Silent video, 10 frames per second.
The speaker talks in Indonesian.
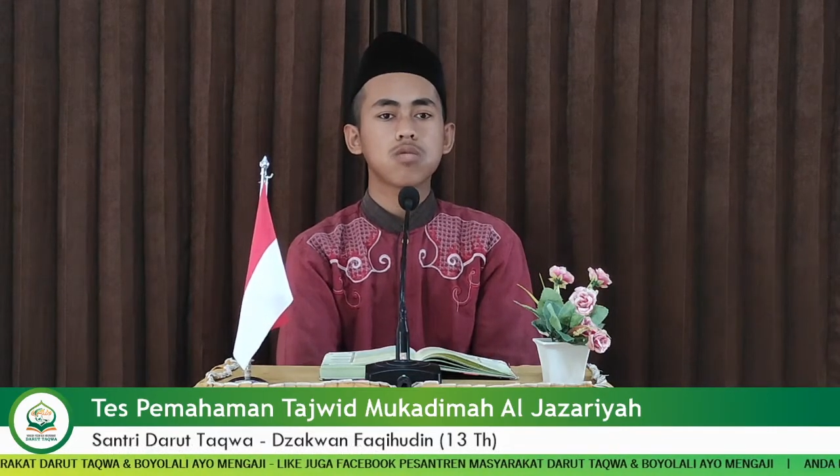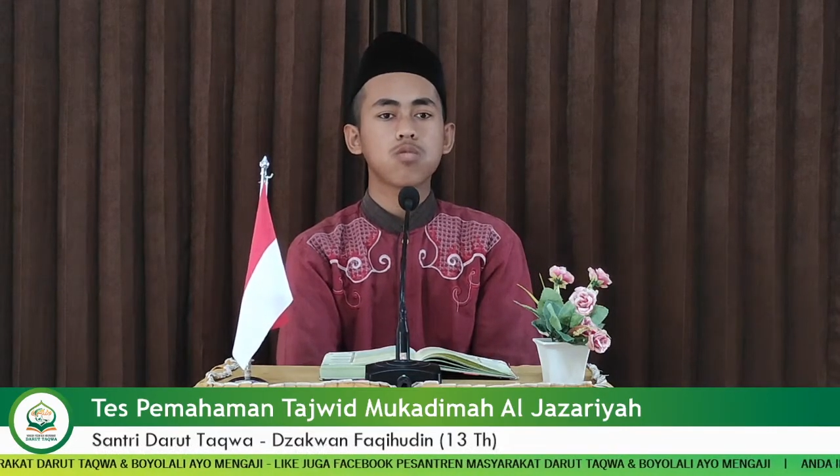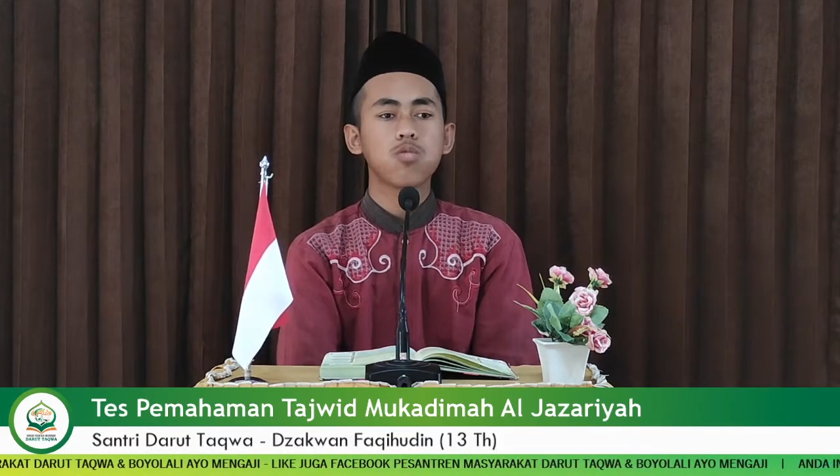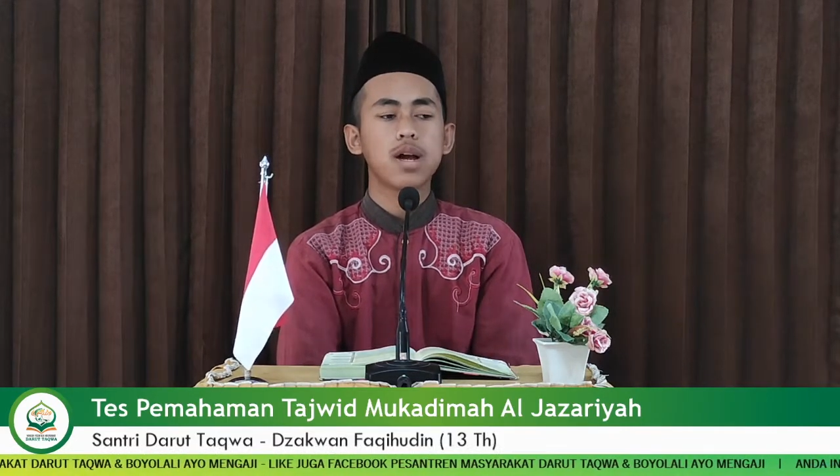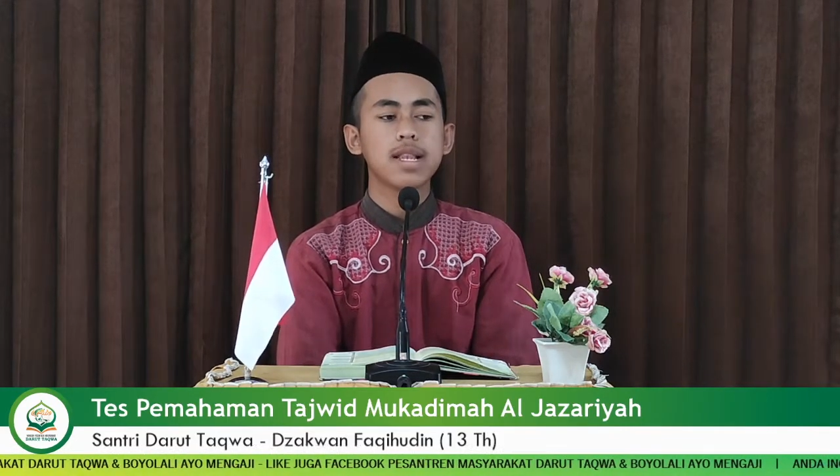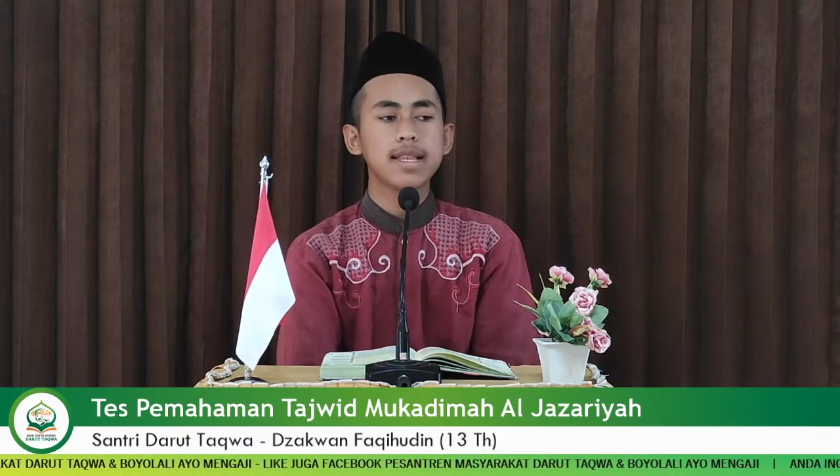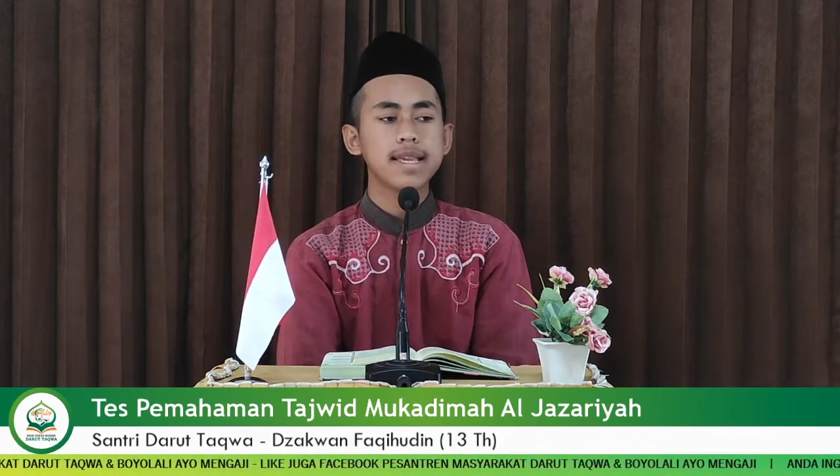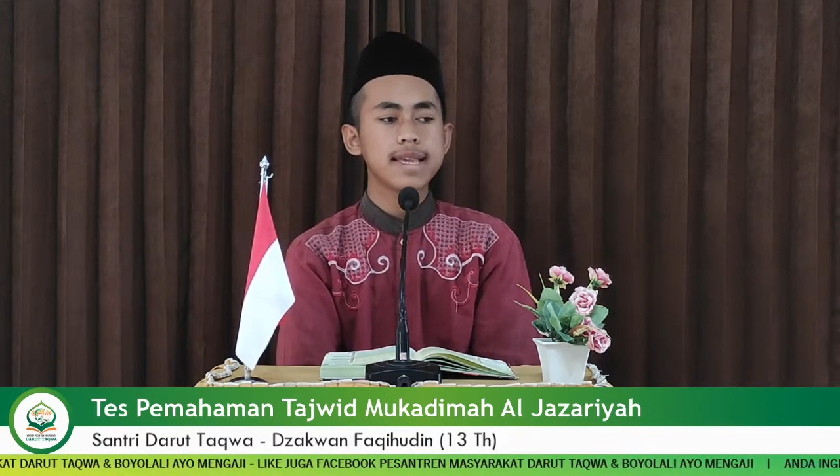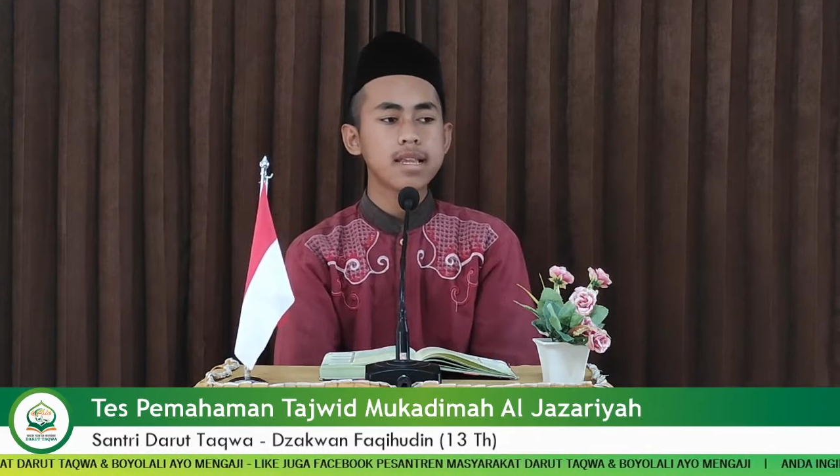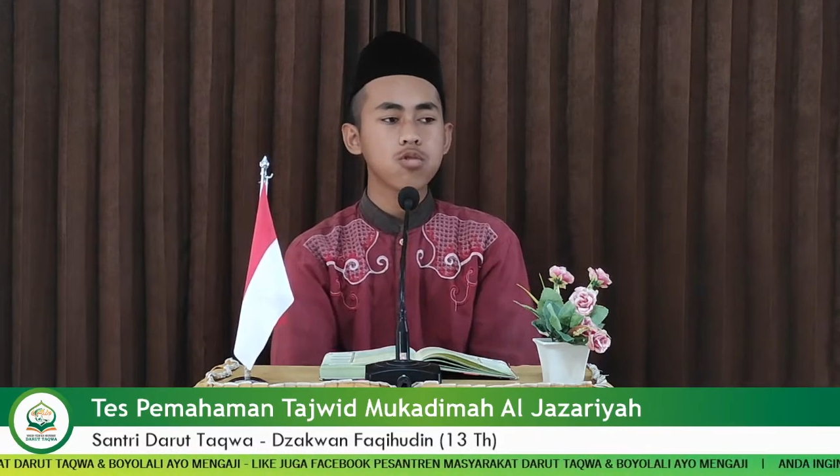
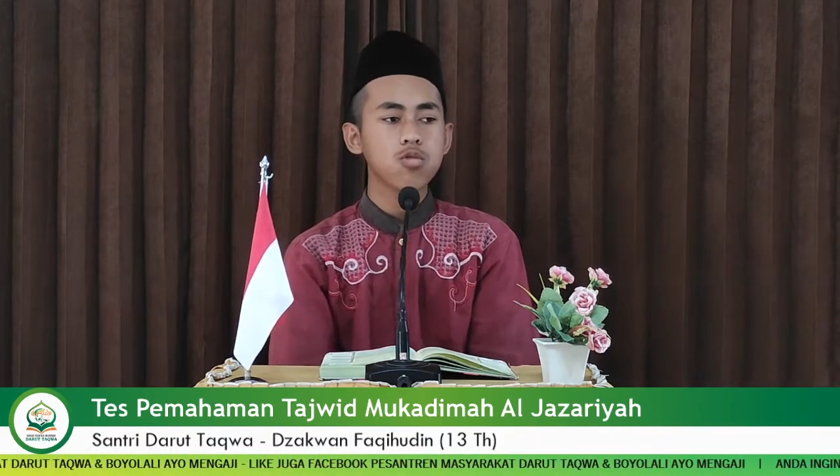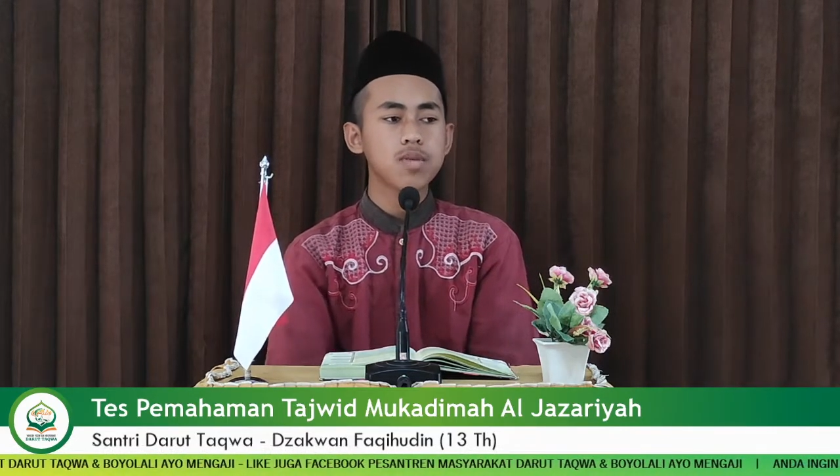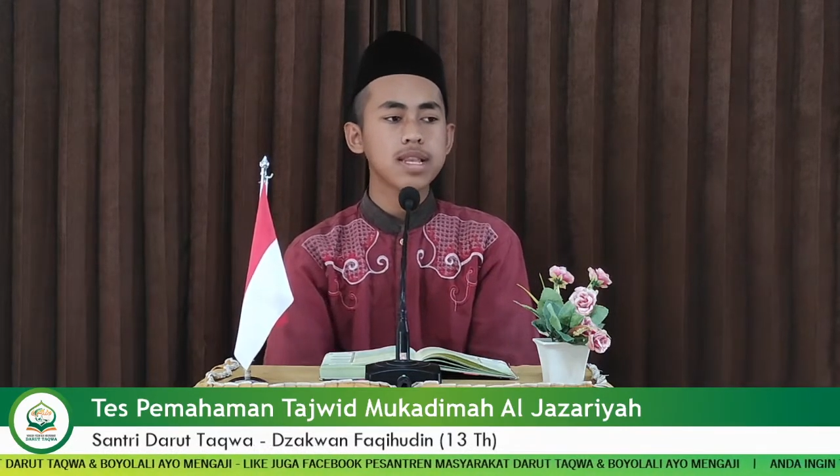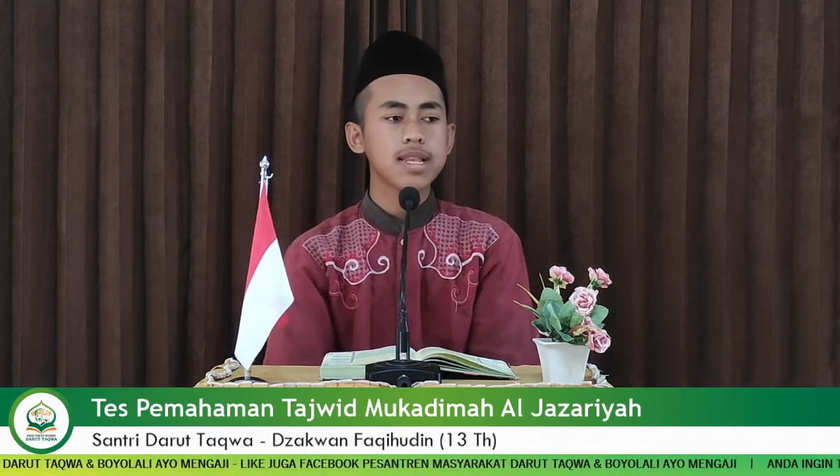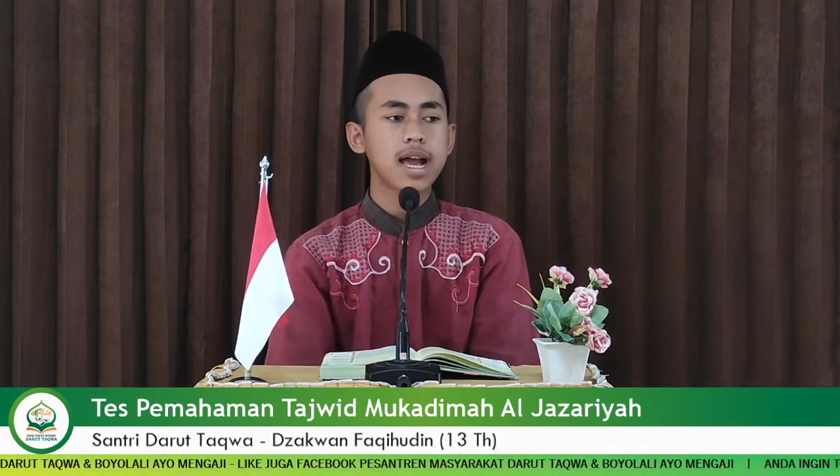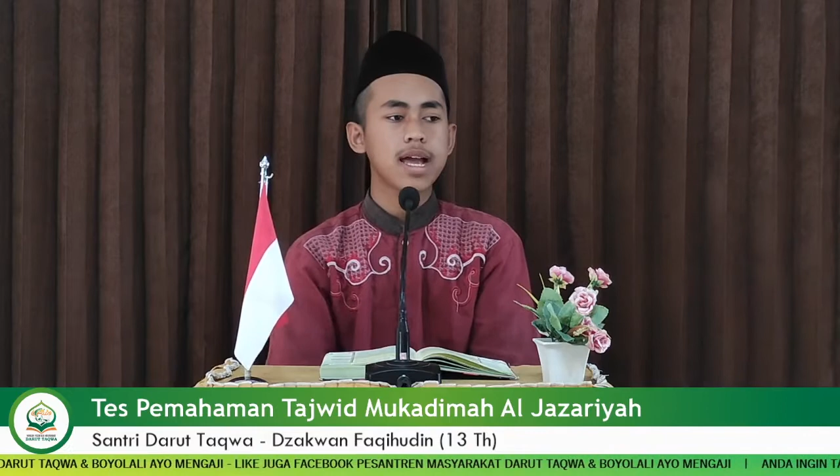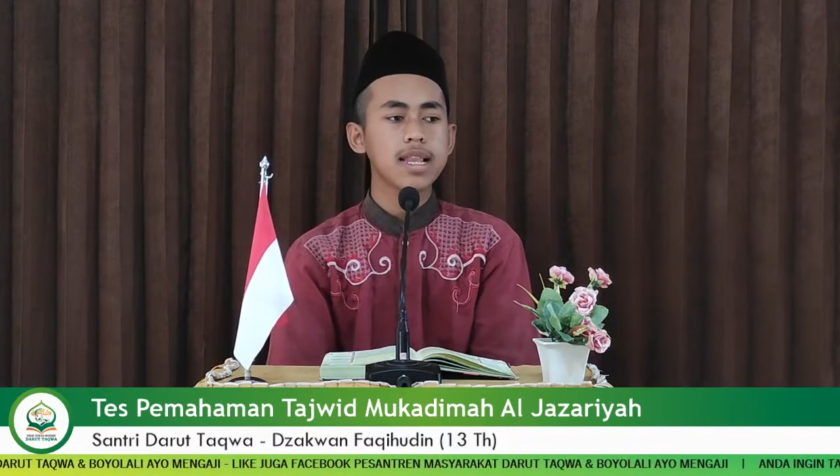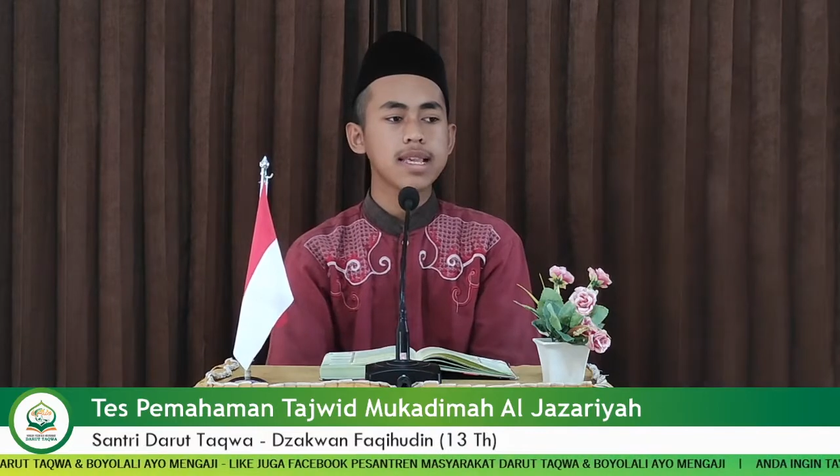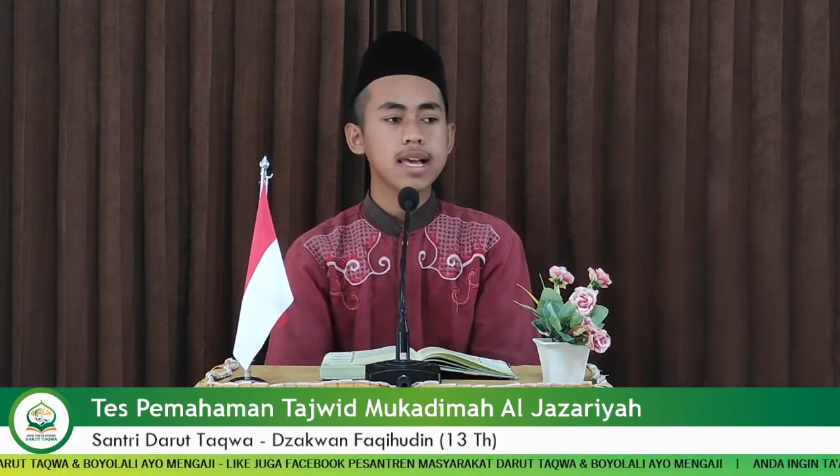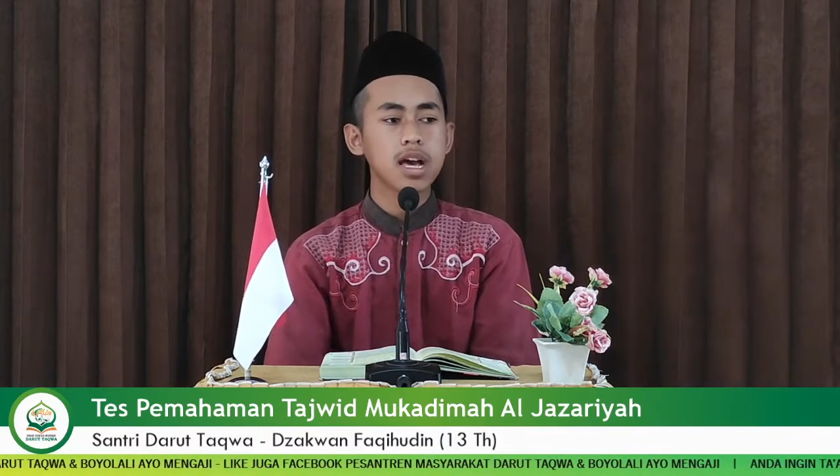Walinu min
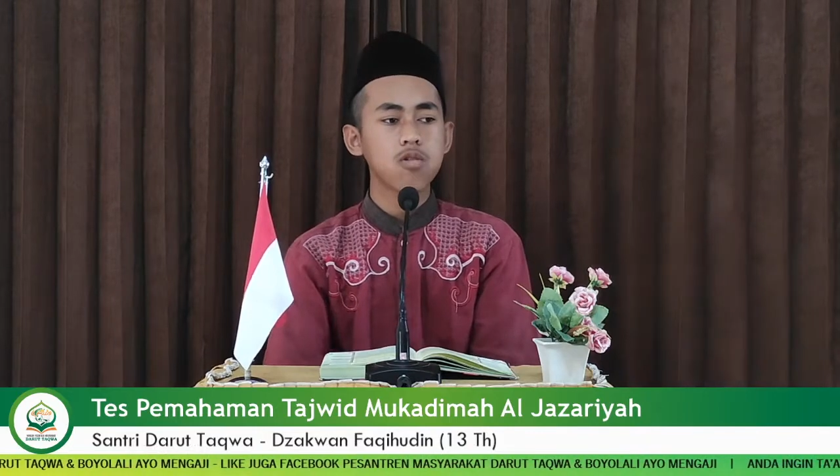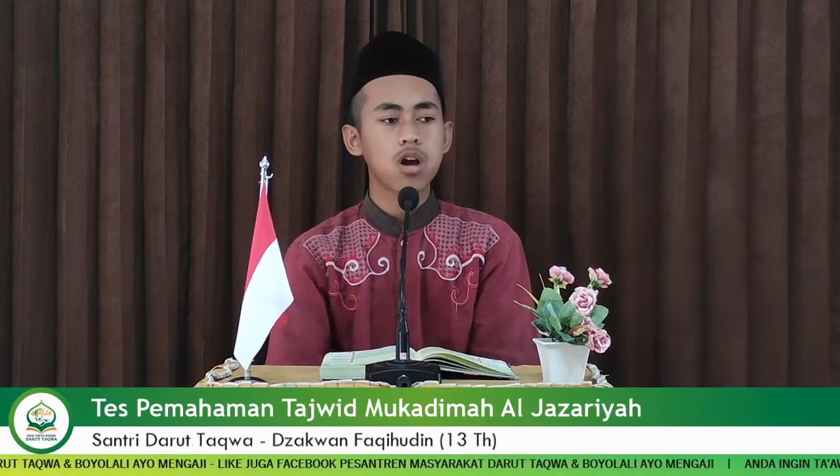halya